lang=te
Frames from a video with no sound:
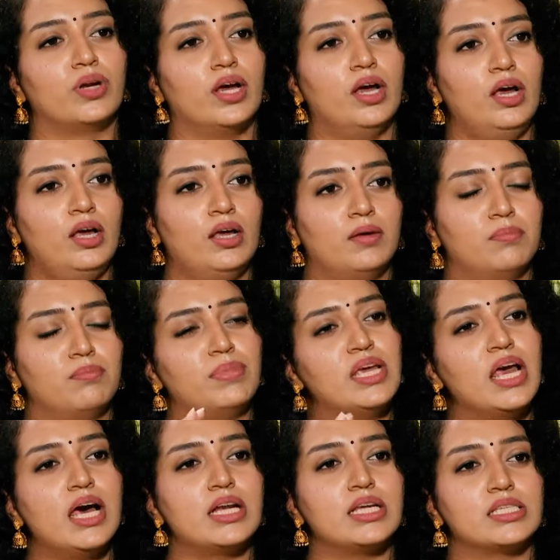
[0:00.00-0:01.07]
కూడా
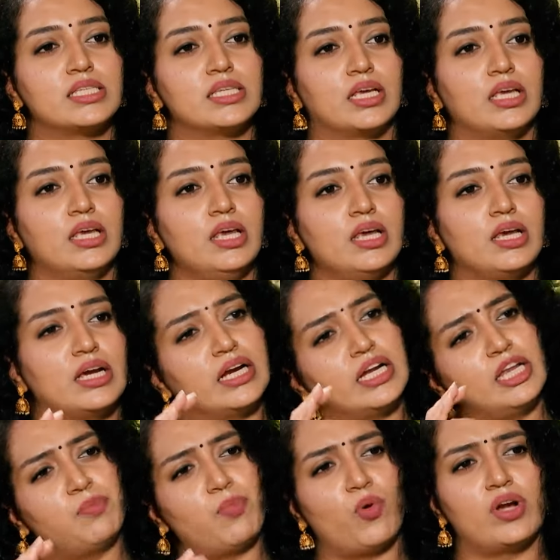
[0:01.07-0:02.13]
కి
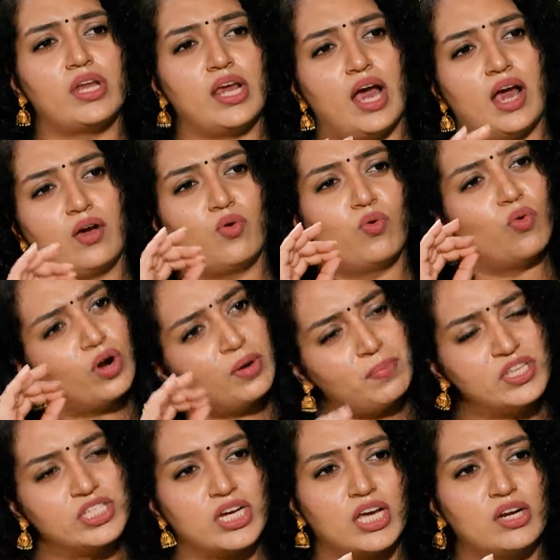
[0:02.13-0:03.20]
గట్టి పోటీ
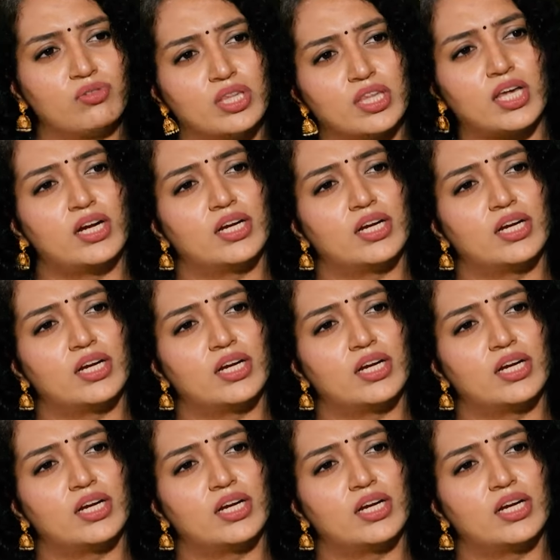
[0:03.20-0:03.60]
ఓడిపించగలుగుతుంది